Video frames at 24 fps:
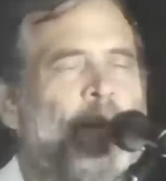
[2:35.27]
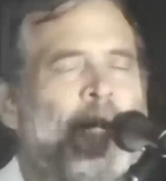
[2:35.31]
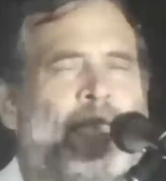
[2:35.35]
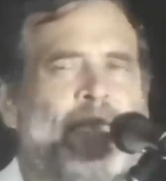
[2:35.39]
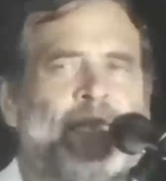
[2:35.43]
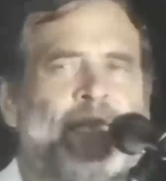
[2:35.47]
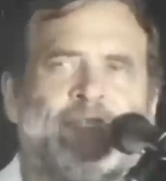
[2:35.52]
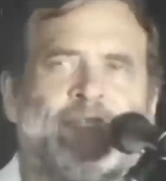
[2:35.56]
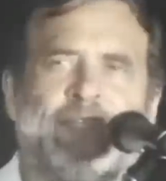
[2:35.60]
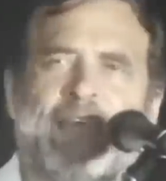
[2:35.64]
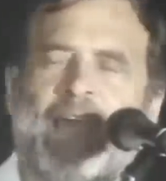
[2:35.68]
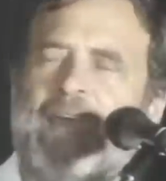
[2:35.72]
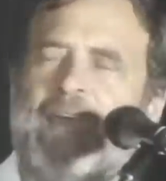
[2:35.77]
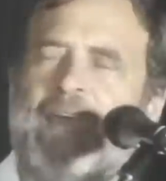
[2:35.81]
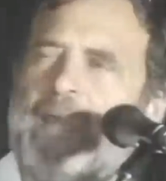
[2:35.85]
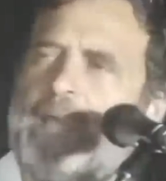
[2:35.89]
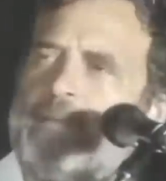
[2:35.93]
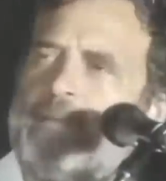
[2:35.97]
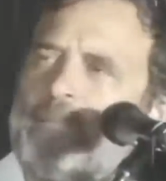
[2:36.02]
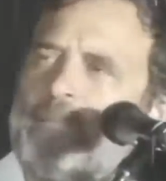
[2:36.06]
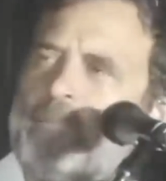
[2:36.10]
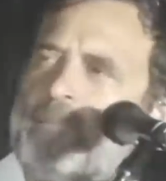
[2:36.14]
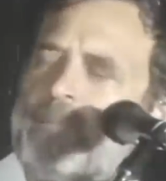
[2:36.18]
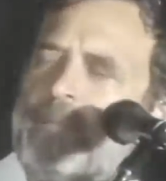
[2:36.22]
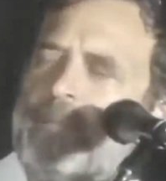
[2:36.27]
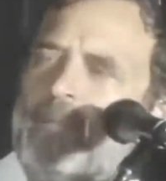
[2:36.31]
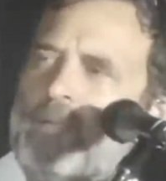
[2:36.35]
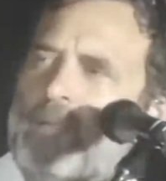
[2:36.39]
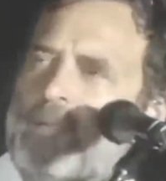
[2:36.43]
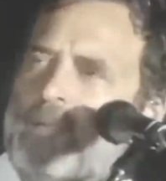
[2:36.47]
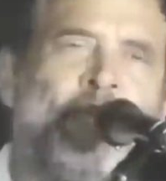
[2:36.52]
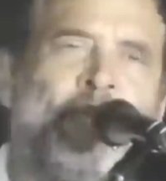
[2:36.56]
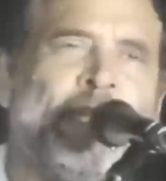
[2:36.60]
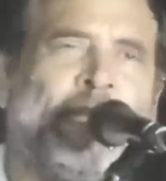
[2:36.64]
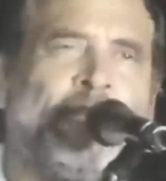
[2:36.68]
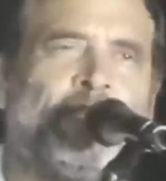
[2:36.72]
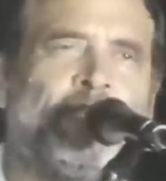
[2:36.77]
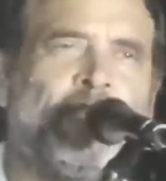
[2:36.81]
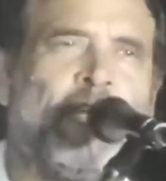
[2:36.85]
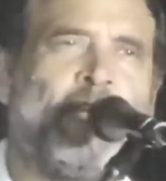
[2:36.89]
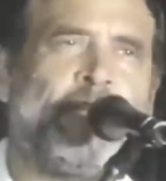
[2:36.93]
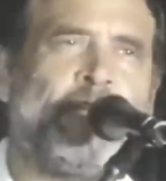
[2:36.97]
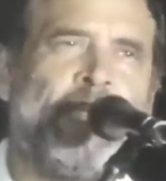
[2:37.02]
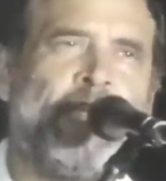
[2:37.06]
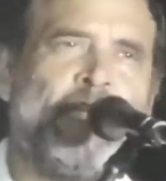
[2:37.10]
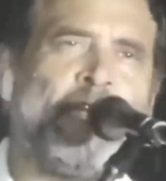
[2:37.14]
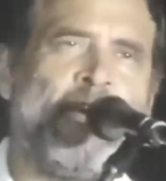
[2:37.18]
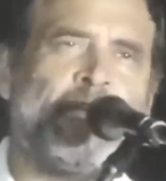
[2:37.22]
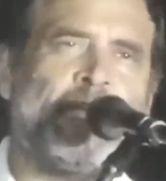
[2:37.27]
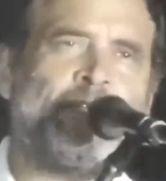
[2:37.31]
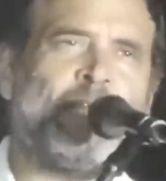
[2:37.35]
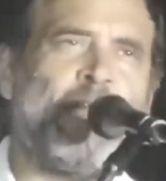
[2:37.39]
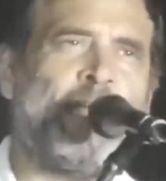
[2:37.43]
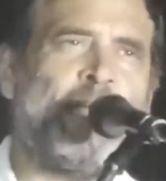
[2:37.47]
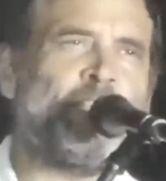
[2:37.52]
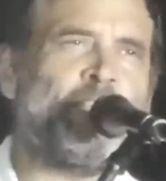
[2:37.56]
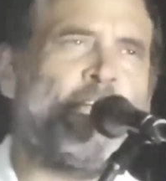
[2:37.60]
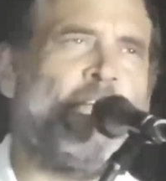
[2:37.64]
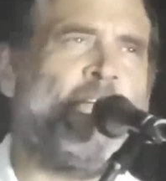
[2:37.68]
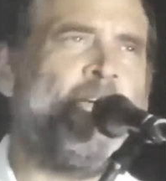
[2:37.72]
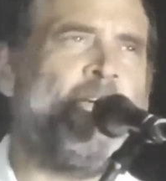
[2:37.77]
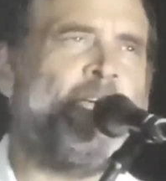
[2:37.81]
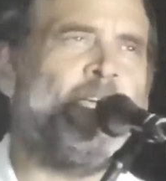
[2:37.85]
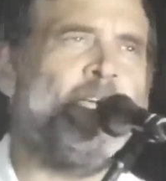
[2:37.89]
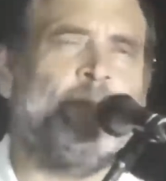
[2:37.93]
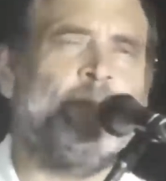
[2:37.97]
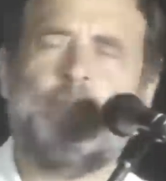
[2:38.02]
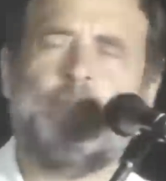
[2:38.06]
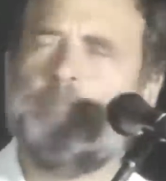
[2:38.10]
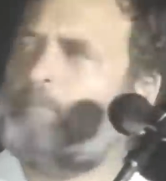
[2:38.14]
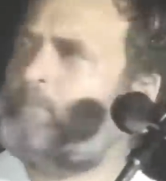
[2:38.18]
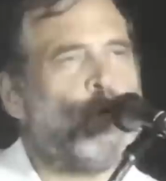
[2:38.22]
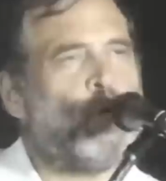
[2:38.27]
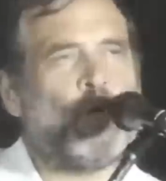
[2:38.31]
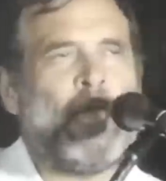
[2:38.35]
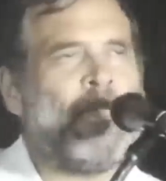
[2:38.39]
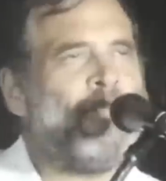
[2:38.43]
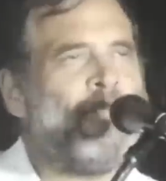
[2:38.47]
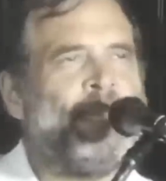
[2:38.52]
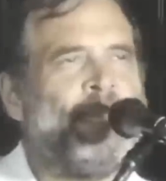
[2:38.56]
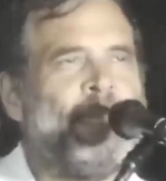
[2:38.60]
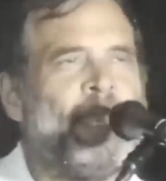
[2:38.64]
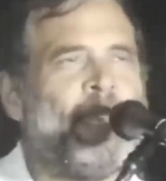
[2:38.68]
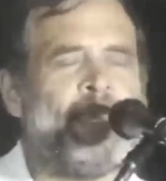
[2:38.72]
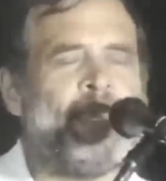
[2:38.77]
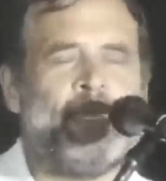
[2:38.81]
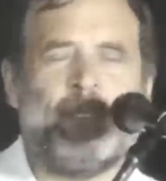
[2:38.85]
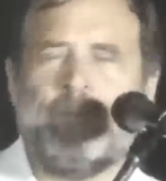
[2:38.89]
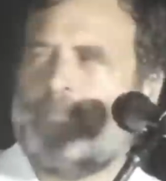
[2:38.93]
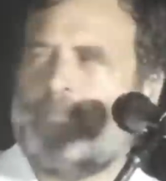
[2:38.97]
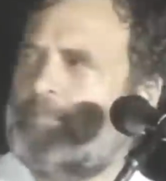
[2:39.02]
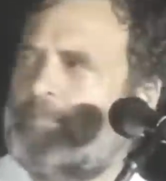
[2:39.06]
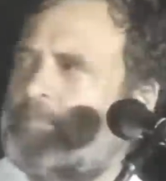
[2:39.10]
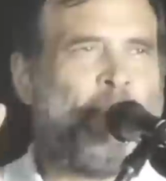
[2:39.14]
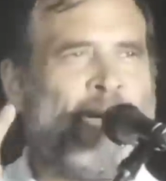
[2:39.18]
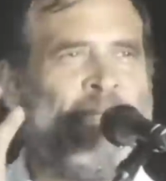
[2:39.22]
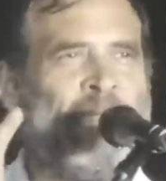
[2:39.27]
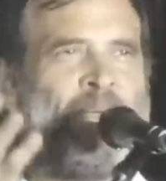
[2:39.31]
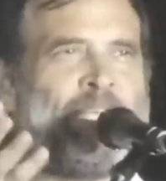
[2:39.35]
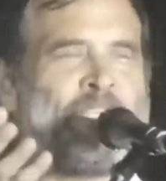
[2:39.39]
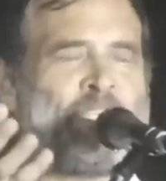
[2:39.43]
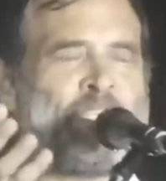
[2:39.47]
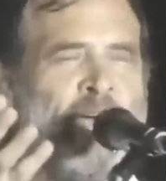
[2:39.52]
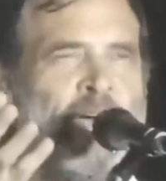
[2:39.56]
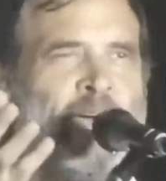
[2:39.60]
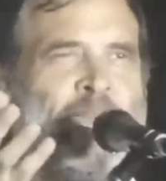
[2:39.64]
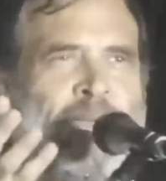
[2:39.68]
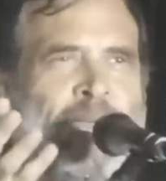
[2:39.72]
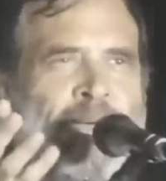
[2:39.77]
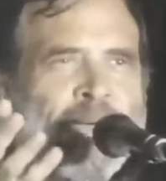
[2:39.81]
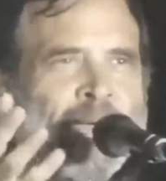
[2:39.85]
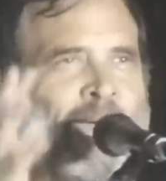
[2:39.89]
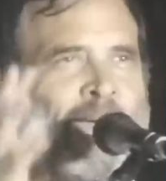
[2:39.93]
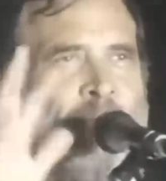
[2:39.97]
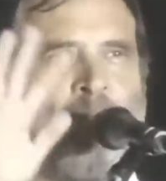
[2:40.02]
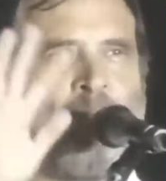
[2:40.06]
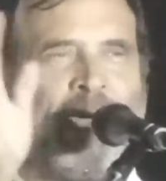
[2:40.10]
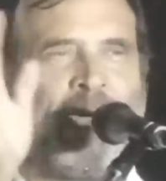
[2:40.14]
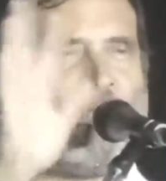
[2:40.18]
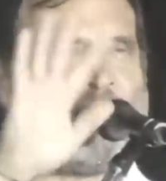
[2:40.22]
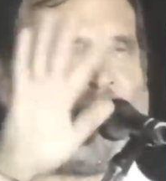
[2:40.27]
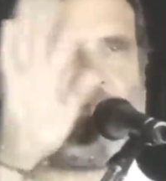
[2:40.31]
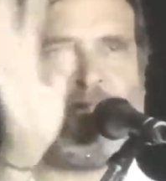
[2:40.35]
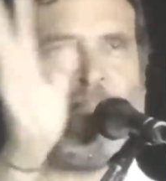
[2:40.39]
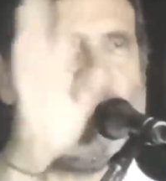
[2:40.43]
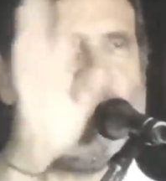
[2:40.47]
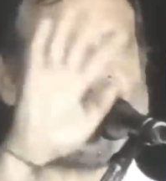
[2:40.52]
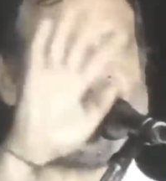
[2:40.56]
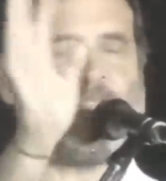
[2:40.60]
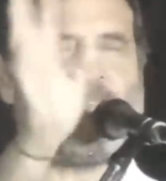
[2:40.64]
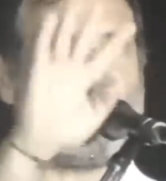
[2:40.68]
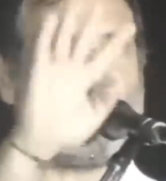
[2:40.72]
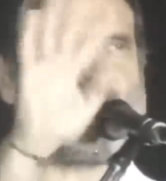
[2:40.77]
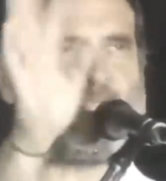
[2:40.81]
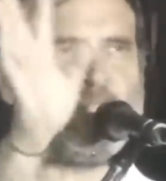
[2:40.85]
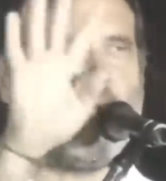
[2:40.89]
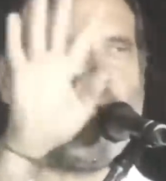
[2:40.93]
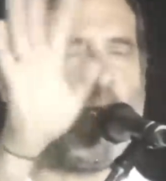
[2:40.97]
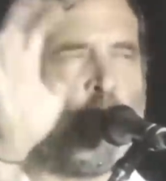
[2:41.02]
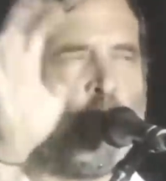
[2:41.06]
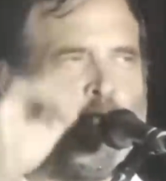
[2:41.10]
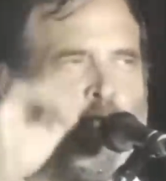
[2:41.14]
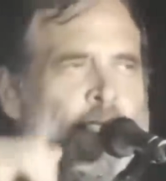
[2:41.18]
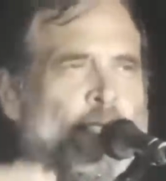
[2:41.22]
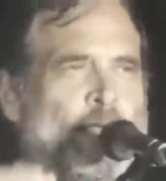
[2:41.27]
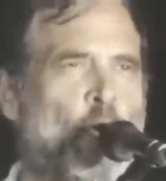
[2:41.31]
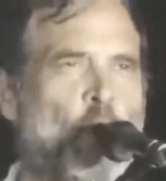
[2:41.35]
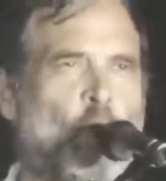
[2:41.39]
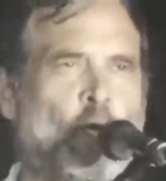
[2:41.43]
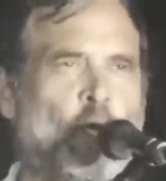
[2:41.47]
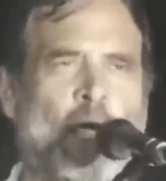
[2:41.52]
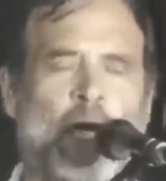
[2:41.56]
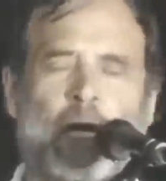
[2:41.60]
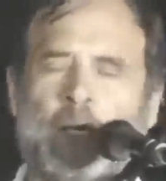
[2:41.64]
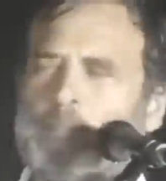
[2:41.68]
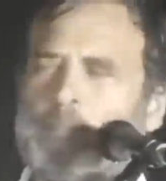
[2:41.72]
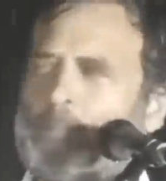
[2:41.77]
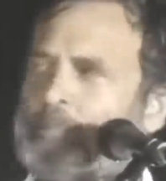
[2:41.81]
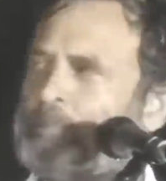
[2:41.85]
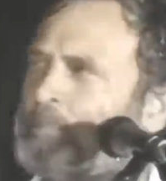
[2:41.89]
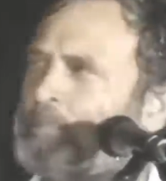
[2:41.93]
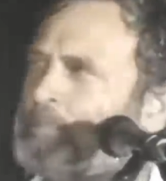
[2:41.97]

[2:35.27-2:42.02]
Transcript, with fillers: करते नजर आए राहुल गांधी यहाँ लोगों से मिल रहे हैं राहुल गांधी मस्जिद जा रहे हैं मंदिर जा रहे हैं